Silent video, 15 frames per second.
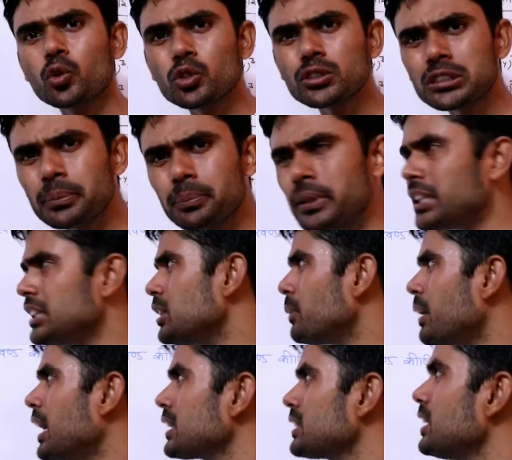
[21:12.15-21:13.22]
कुछ भी
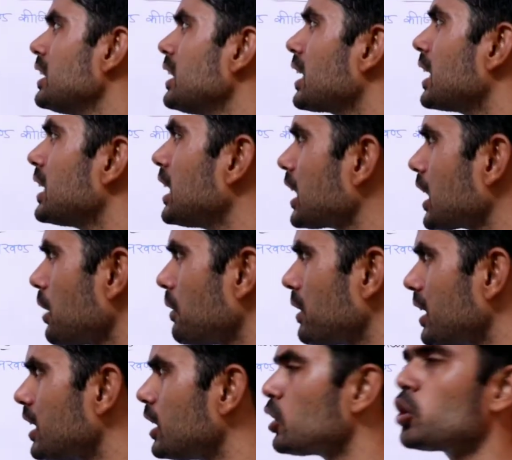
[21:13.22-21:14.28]
दिमाग नहीं लगाना
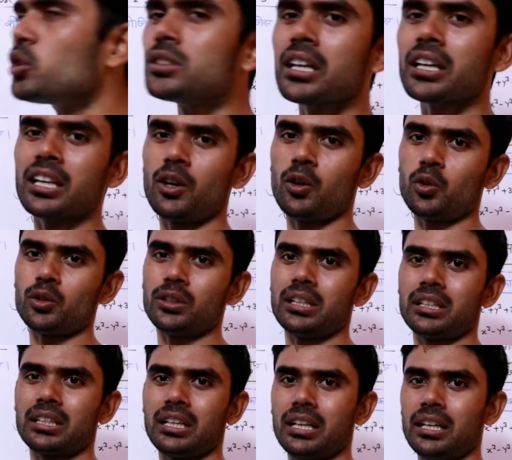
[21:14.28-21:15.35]
केवल इन दो संख्याओं को
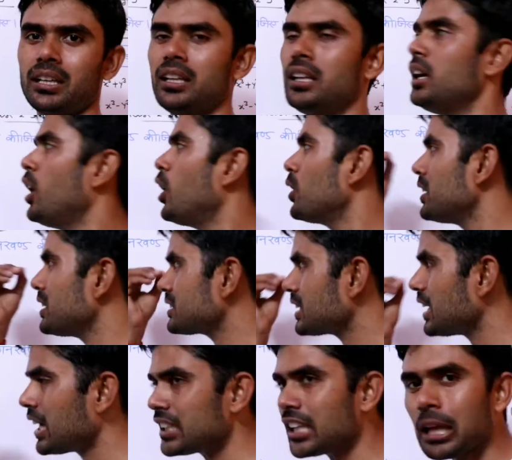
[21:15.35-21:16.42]
देखना है
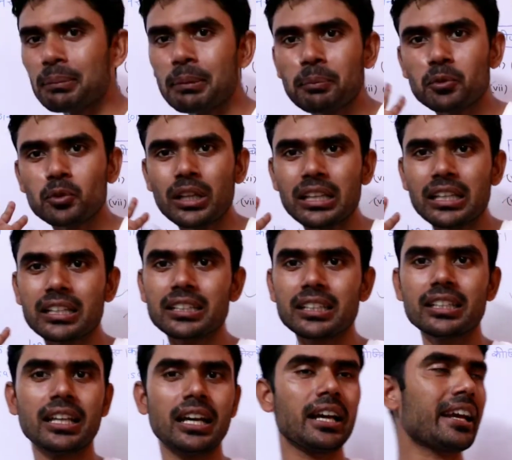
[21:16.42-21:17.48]
इसके आधार पर पूरा लिख
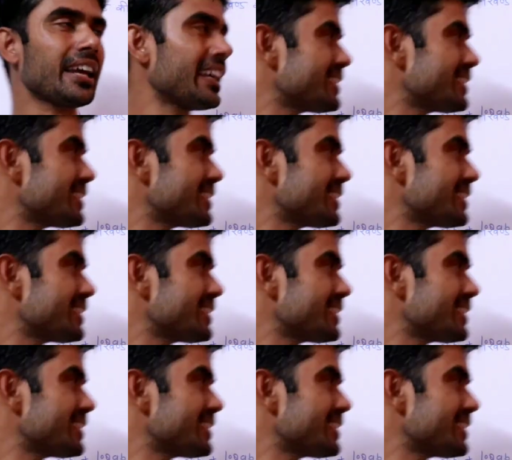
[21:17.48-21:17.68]
देना है